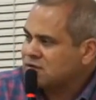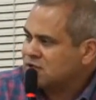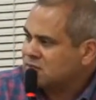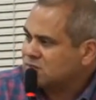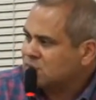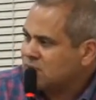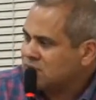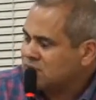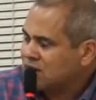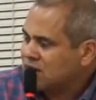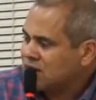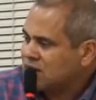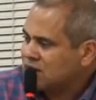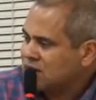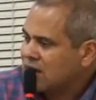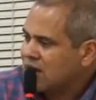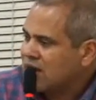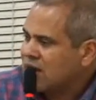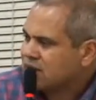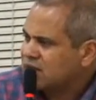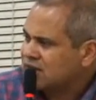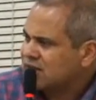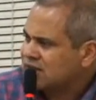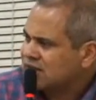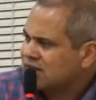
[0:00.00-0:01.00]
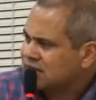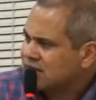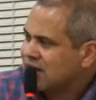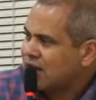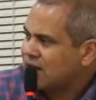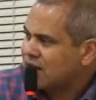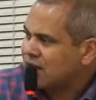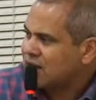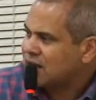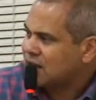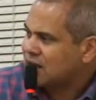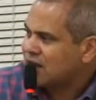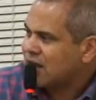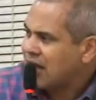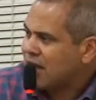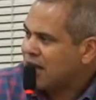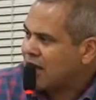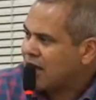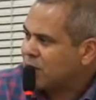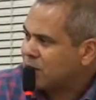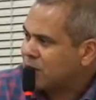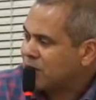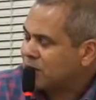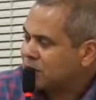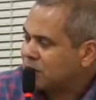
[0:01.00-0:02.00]
especialidade nessa linha da
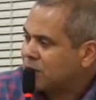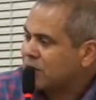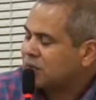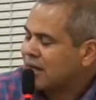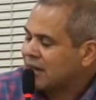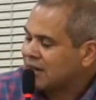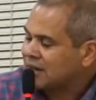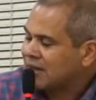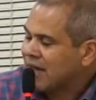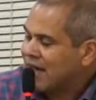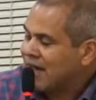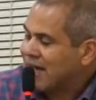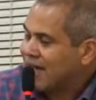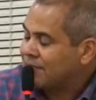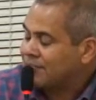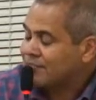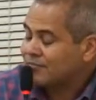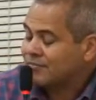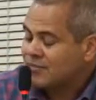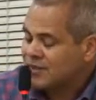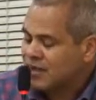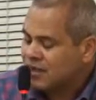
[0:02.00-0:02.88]
área, para da, da,